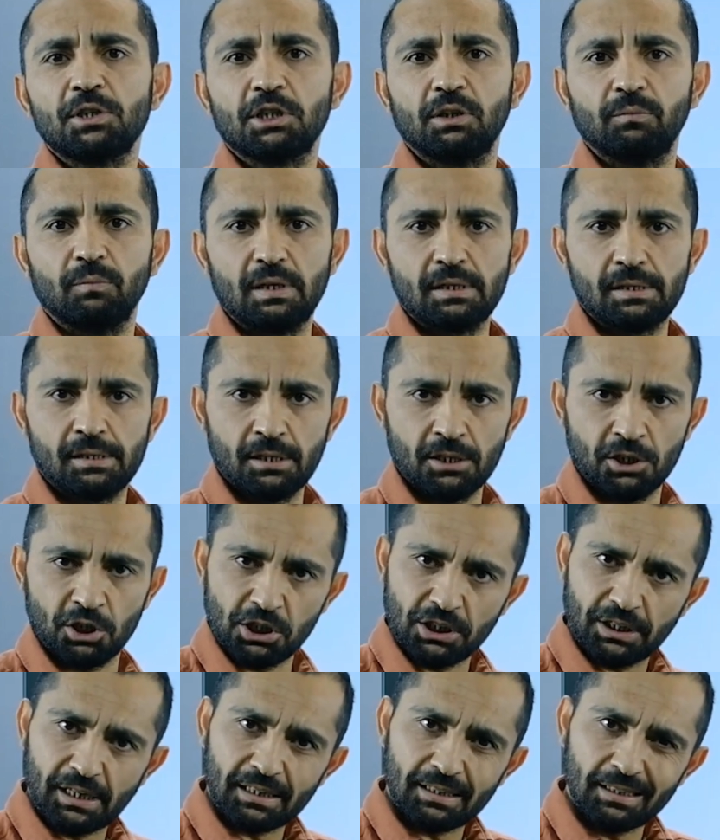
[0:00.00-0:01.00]
açılmaz.
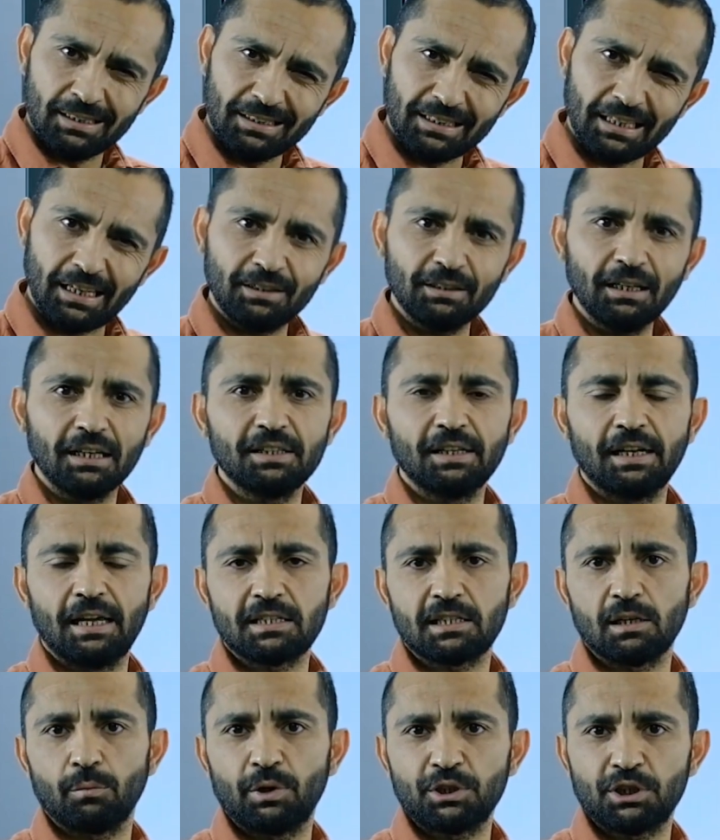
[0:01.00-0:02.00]
Şirketin kendi adına
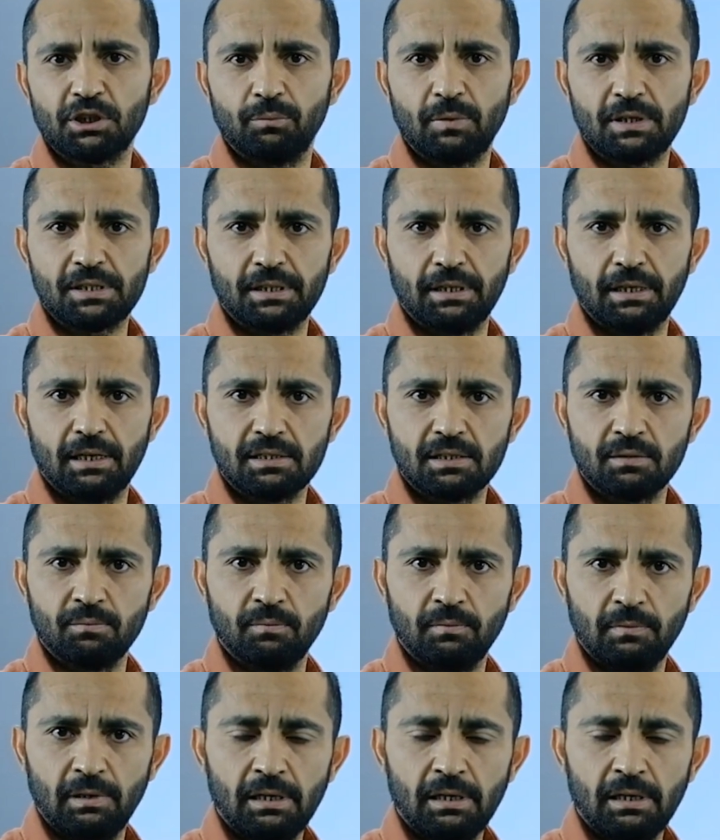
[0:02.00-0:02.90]
hesap açılması lazım.